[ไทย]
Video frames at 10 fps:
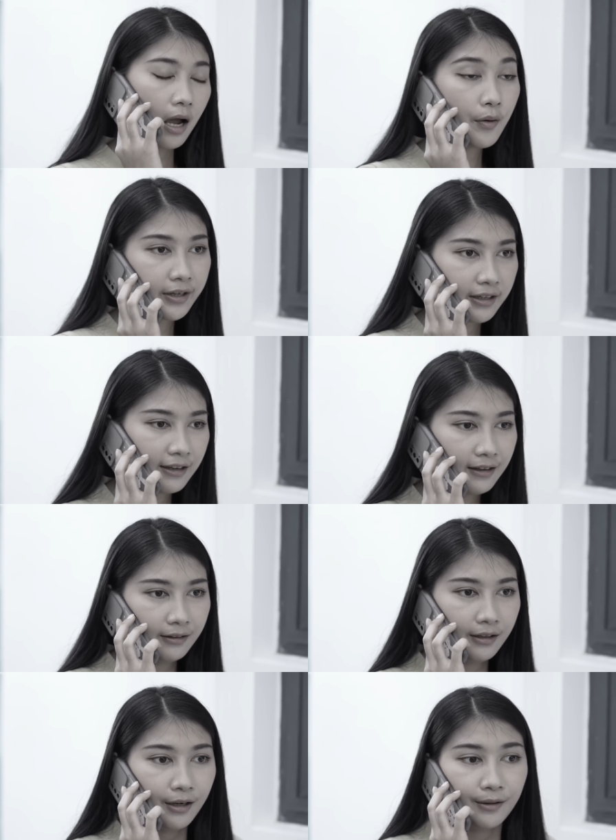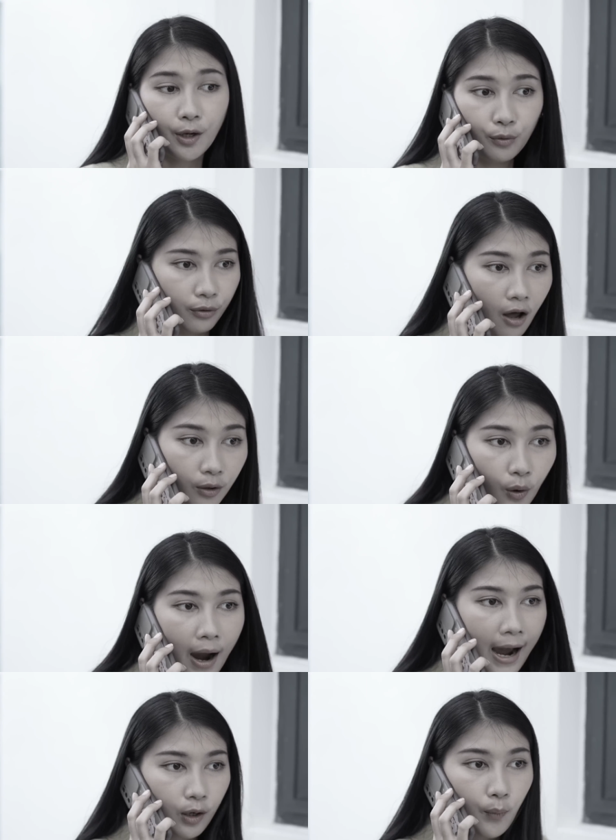เอาอย่างนี้ เดี๋ยวหนูลองโทร
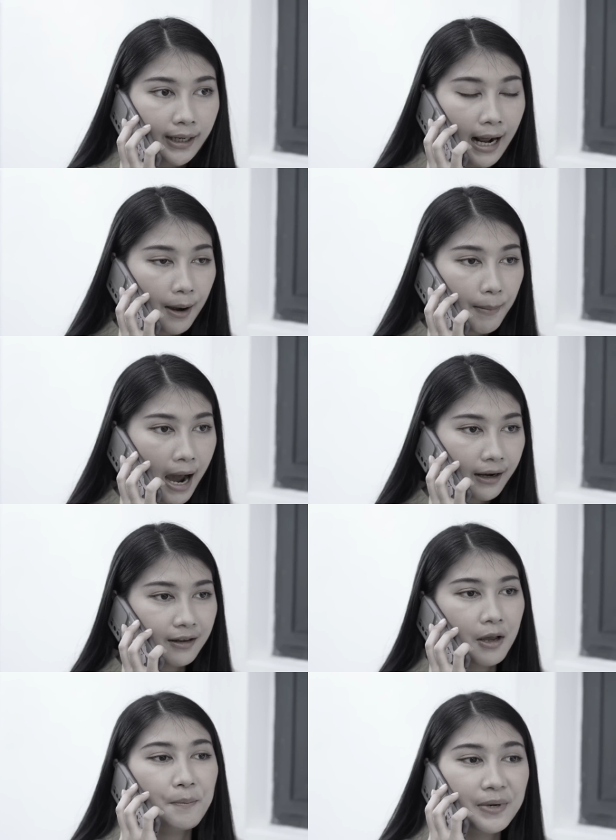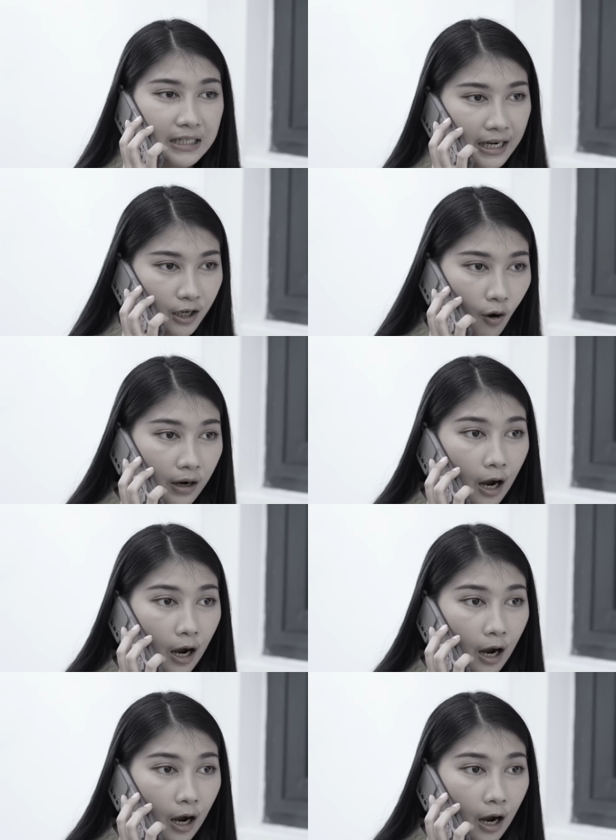หาน้องวันข้างบ้าน เผื่อให้น้อง